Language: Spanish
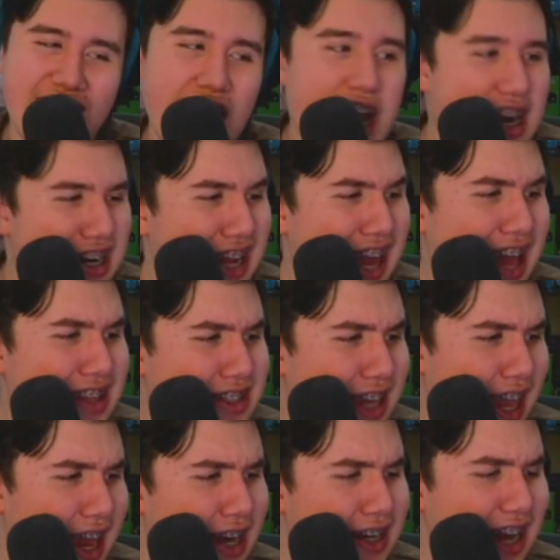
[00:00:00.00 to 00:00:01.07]

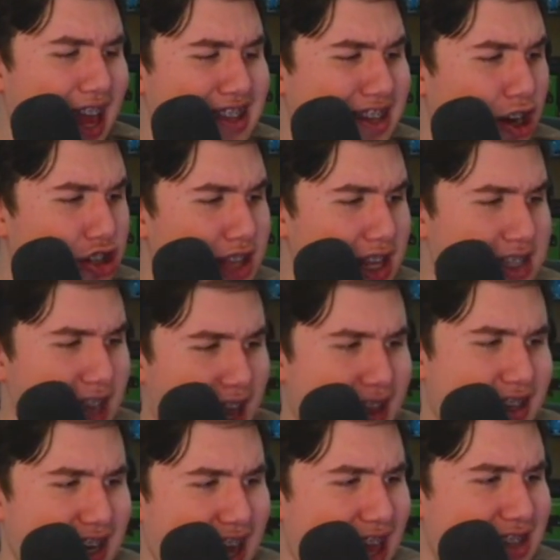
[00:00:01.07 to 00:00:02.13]
Ríanse, ríanse los del chat,
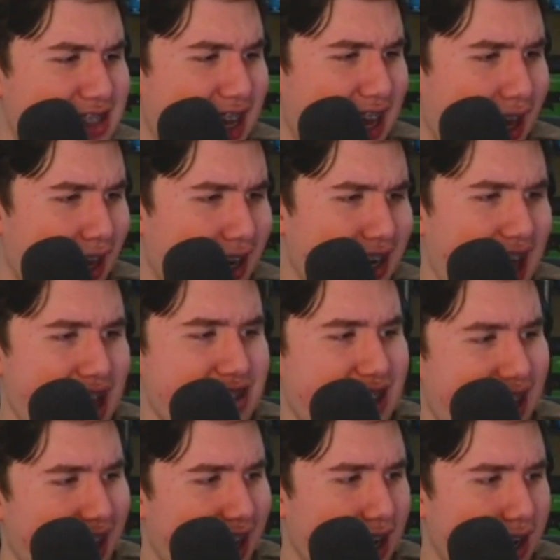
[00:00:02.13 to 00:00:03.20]
ríanse,
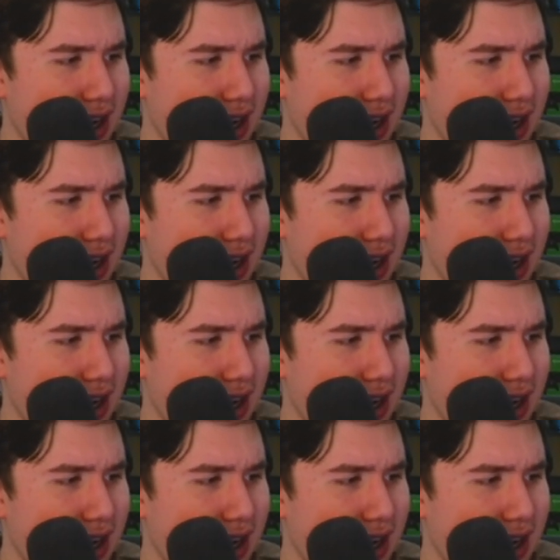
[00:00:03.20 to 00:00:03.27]
ríanse.